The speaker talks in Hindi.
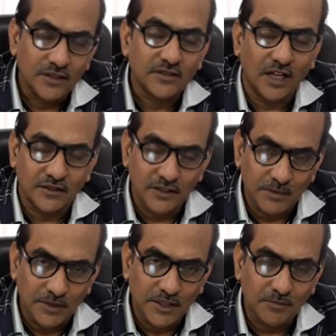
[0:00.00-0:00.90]
थकिए भी
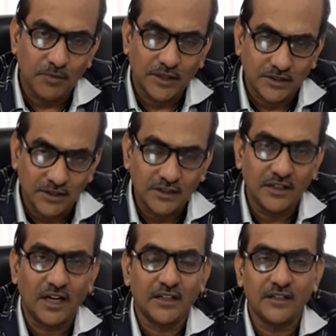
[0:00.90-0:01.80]
नहीं बढ़ते रहिए
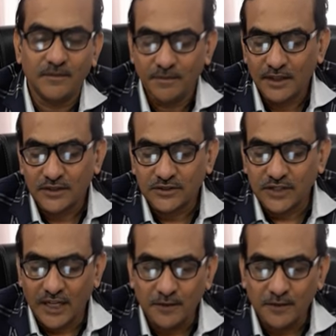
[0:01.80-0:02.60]
आगे सारी